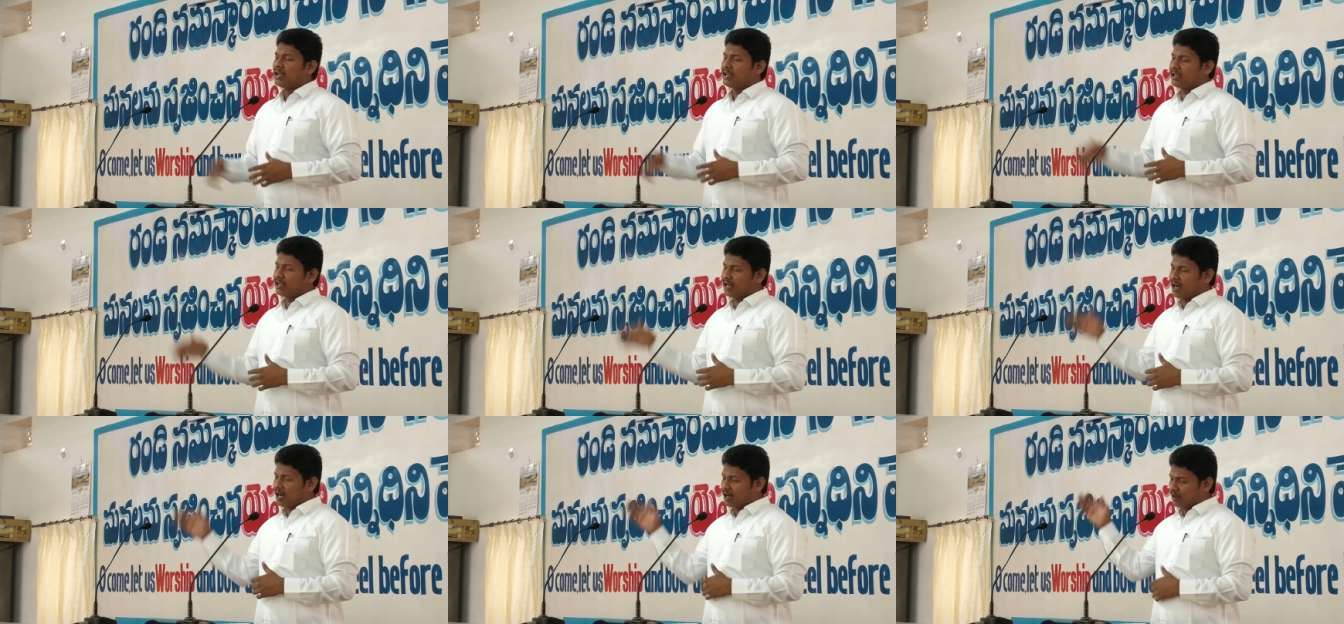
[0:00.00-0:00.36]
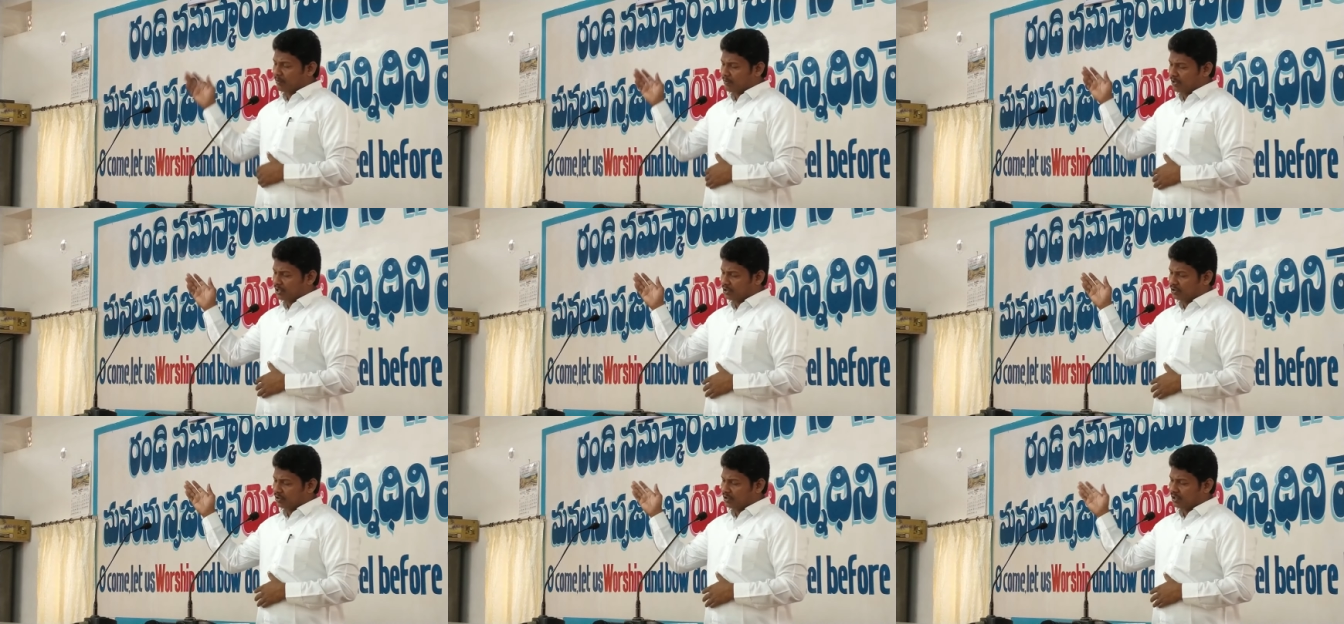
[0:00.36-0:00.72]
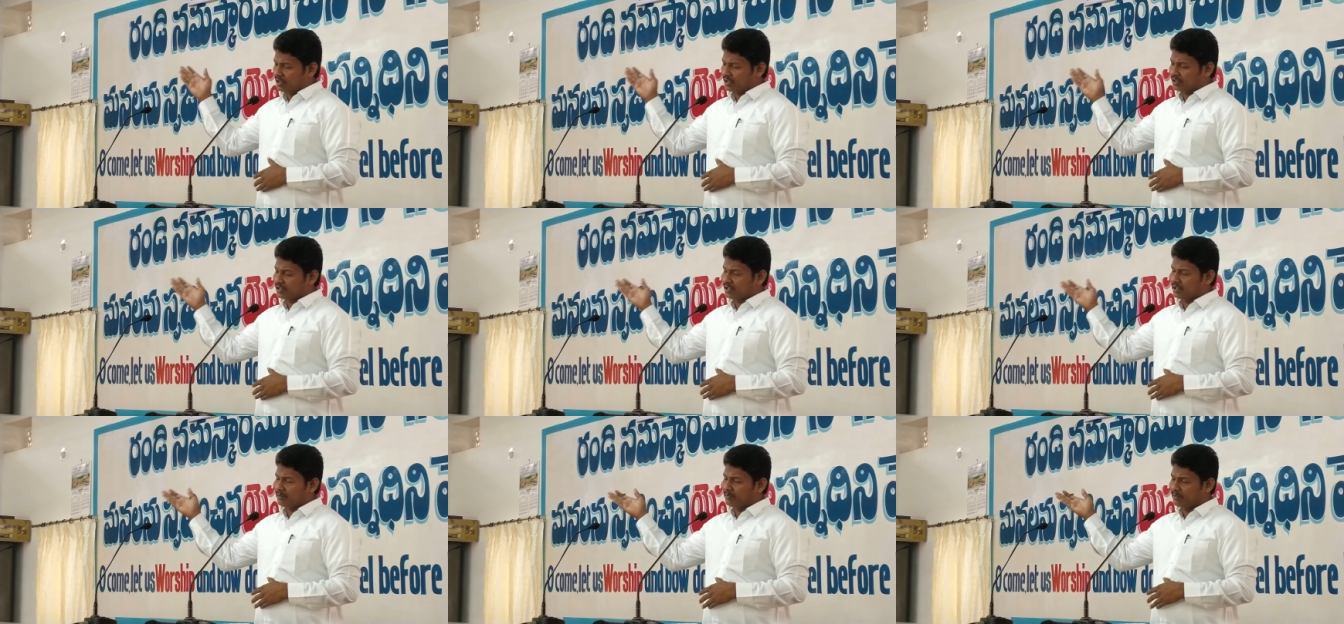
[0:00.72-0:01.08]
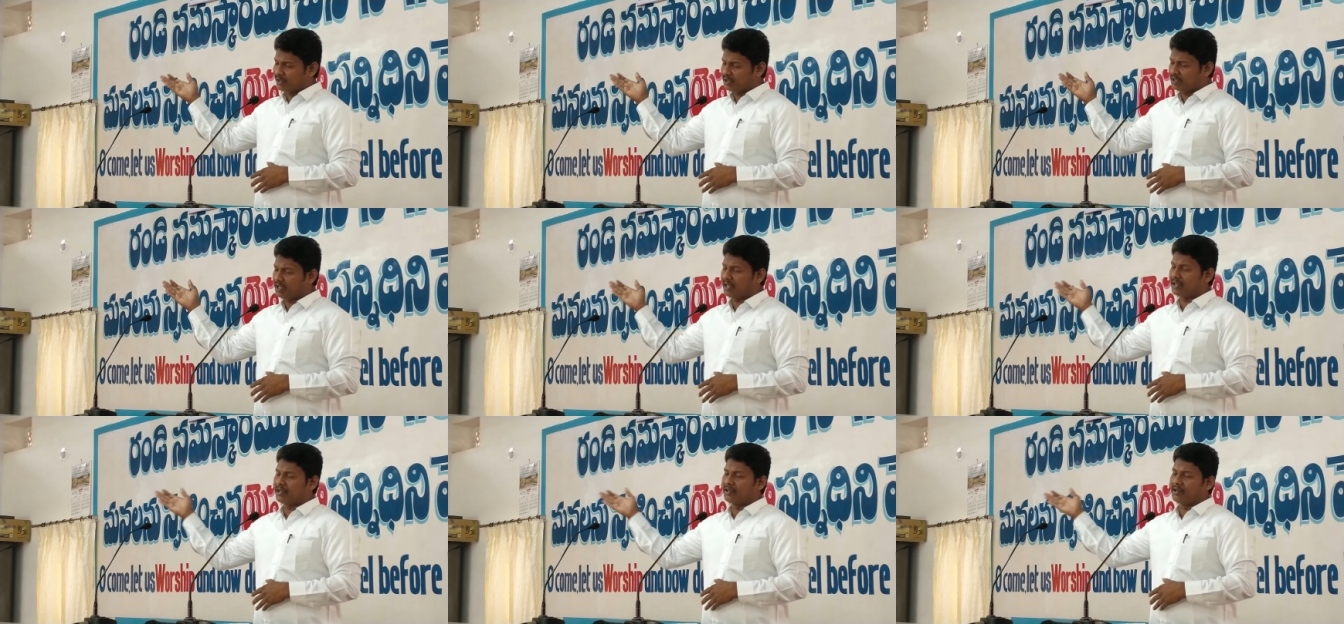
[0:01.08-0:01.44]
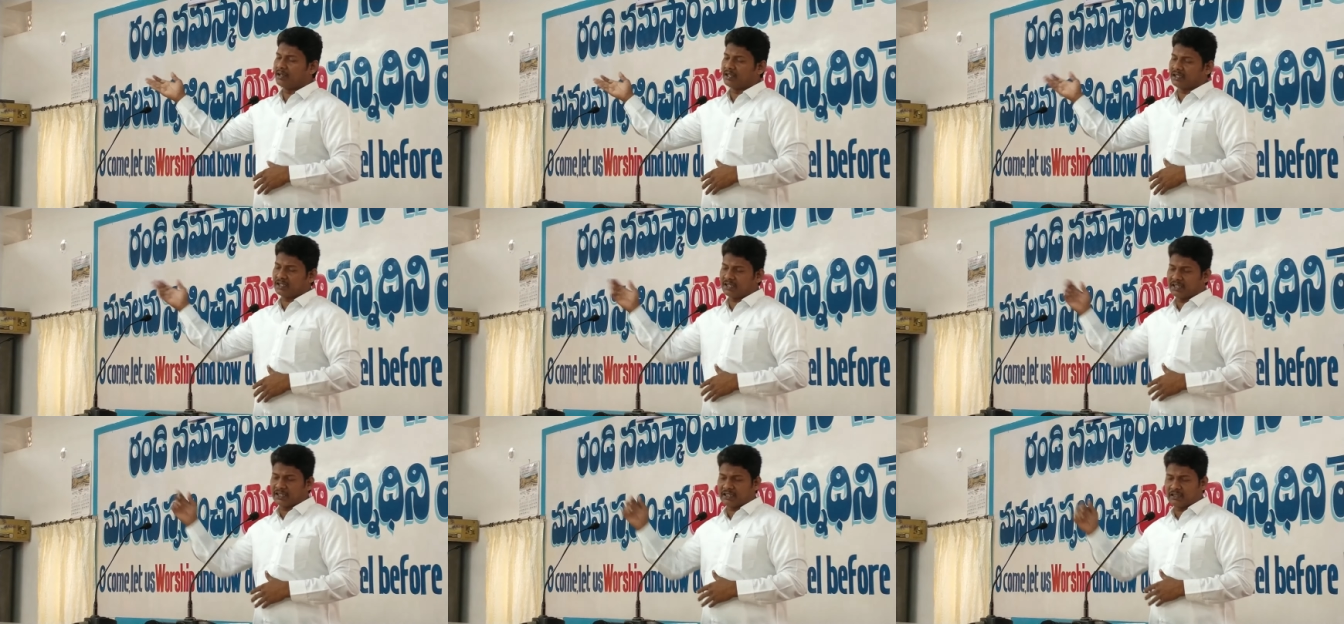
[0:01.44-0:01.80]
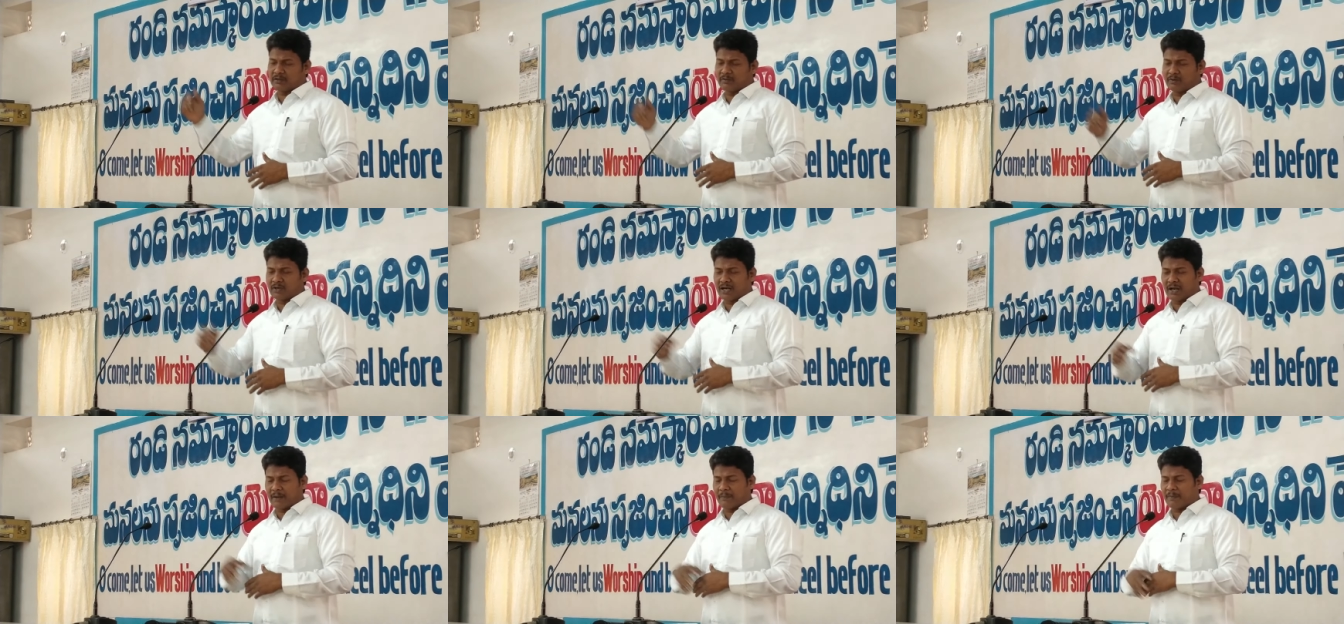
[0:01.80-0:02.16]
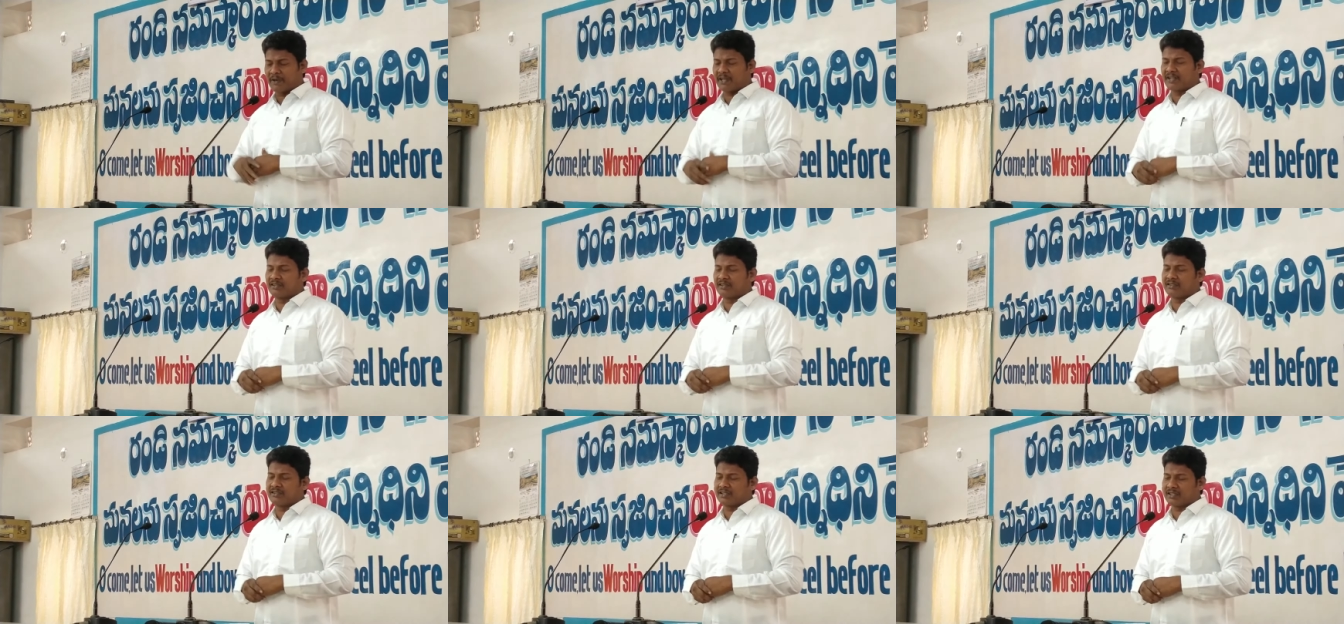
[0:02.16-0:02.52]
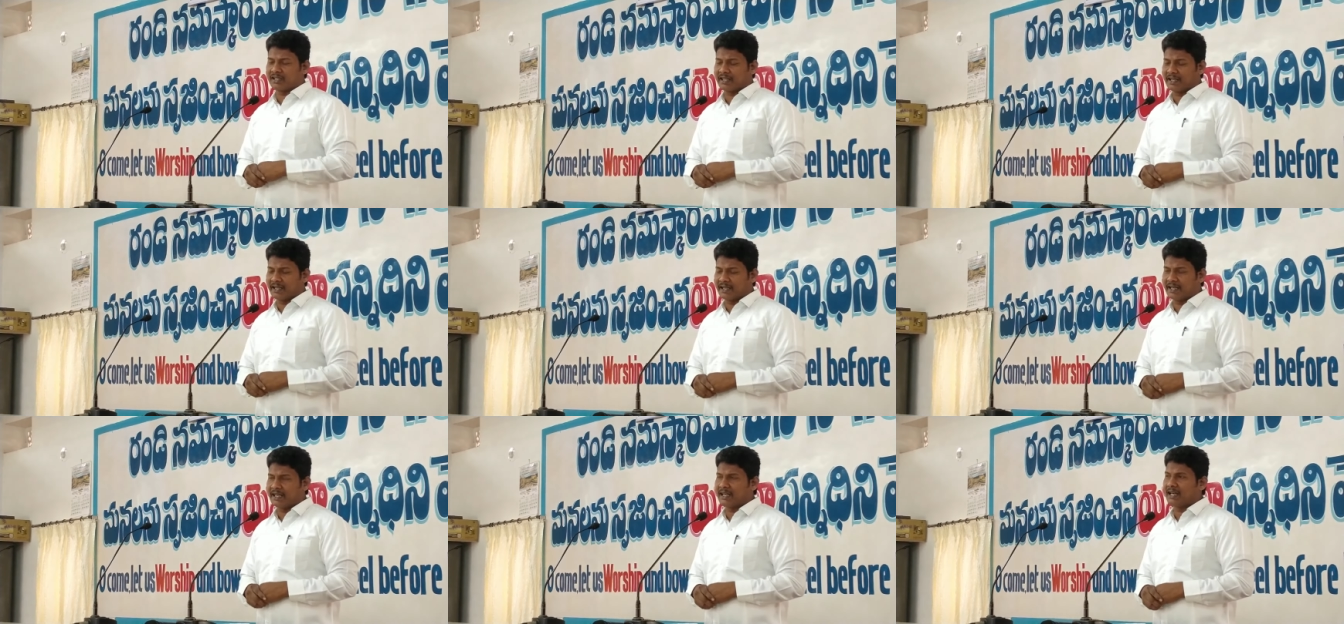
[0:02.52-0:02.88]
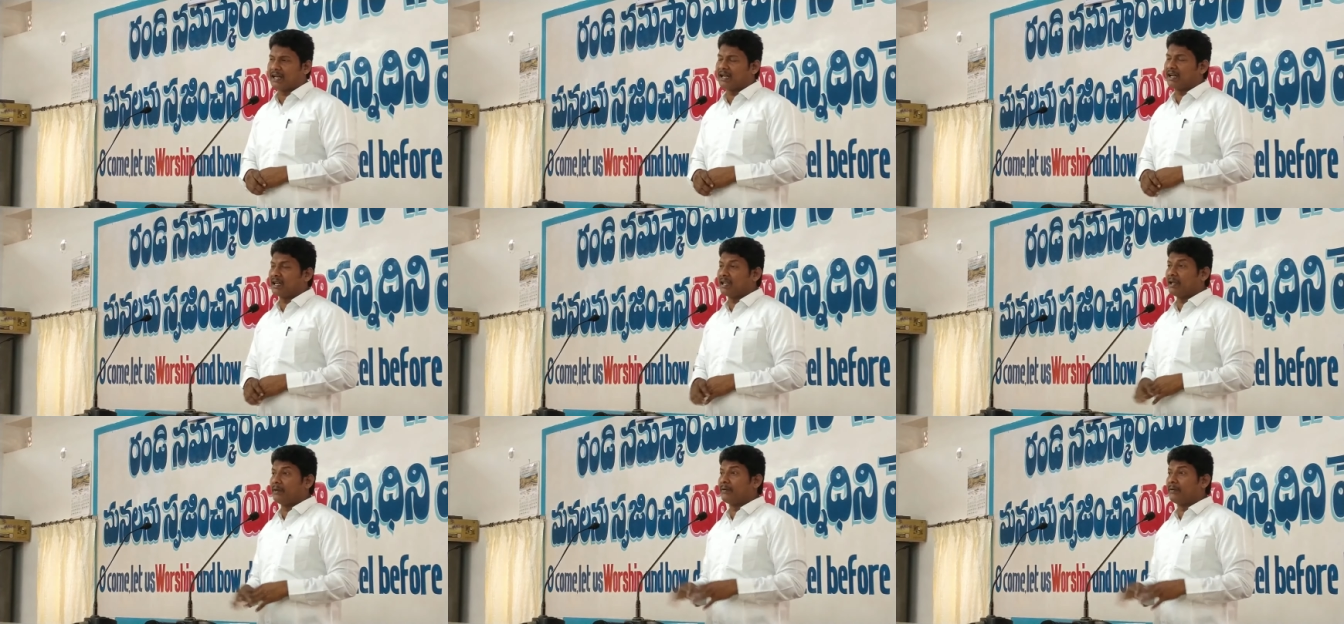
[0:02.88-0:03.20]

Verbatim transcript: ఈనాడు మిథ్యులో చే మిథ్యానీయుల చేతికి వల్ల అప్పగించడం ఎలా